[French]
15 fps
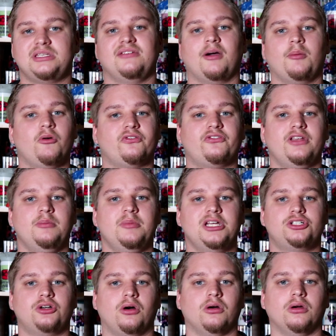c'est vraiment filmé
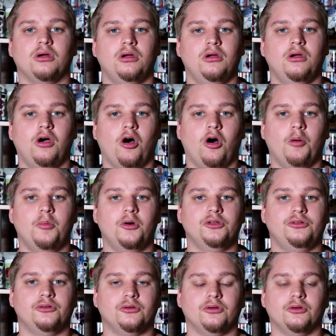genre en
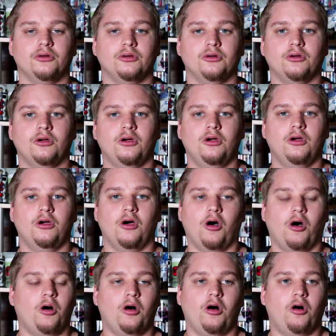mode, euh,
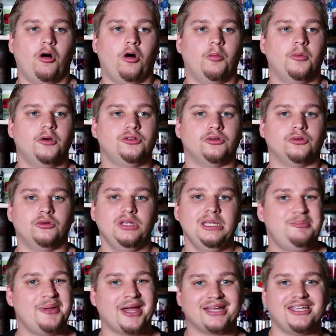en, mode euh,
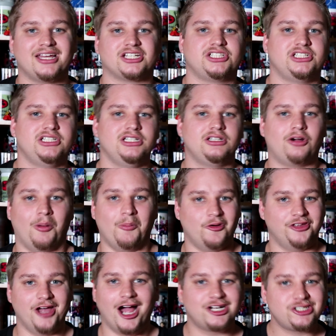hyper énergique, en
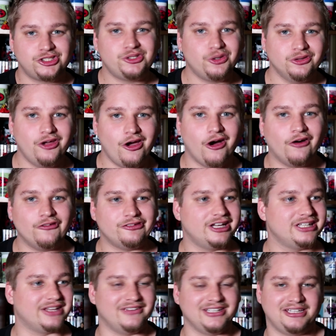mode actionneur en
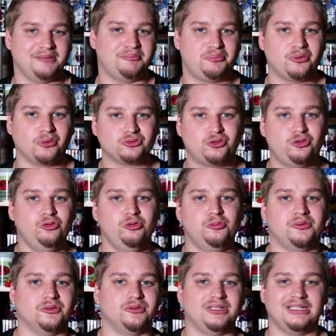fait, avec des plans de
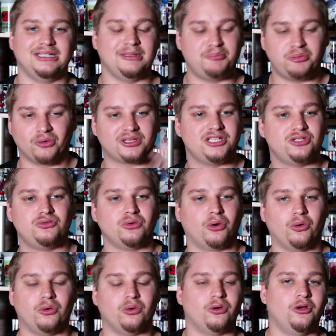coupe, euh, des, plans qui
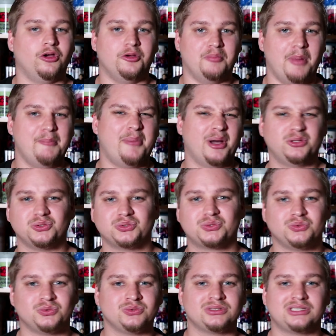durent même pas deux
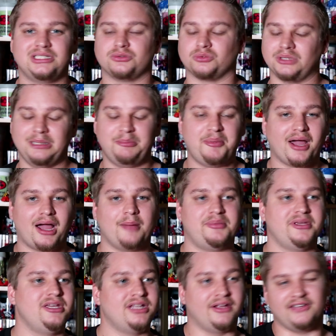secondes, qui sont hyper
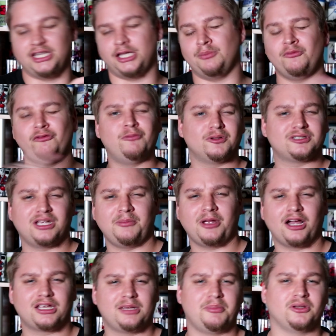rapides, avec des mouvements de
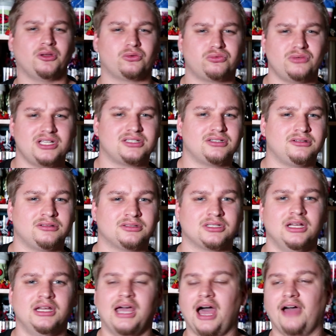caméra qui partent dans tous les sens,
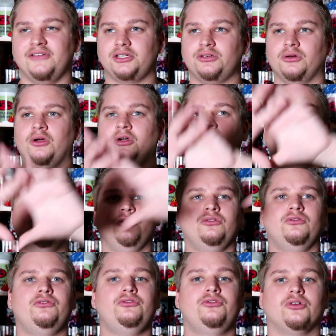avec
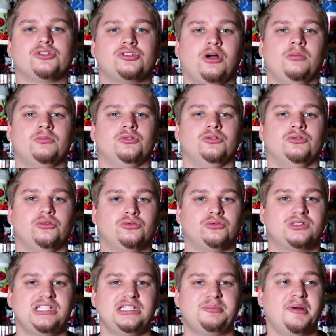une vue d'ensemble de, tout
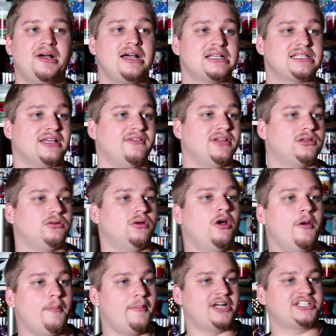ce qui se passe, avec
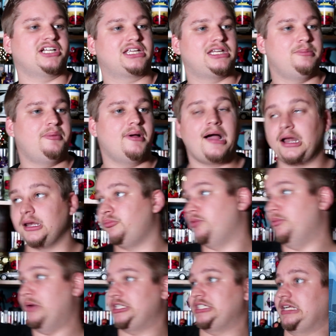machin qui parle, et
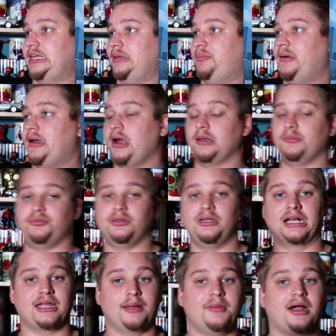puis machin qui parle, et puis
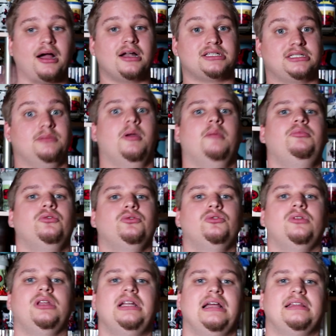la caméra elle sait même plus où
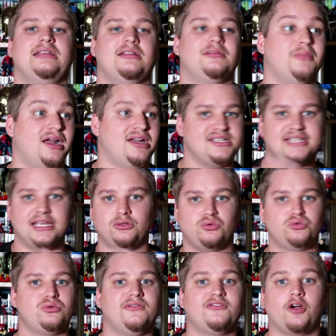donner de la tête, mais elle essaye de
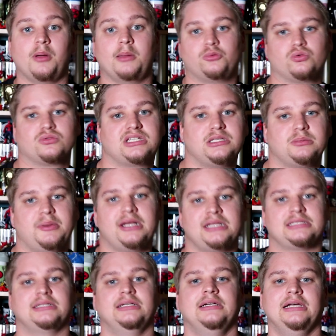suivre quand même tout ce qui se
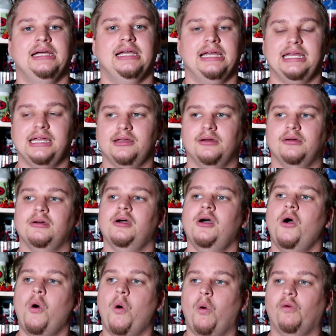passe, et
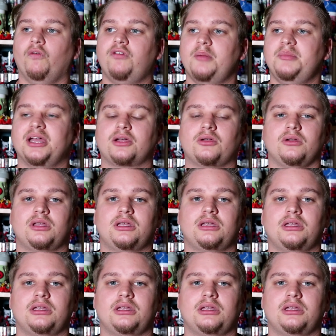on voit bien que,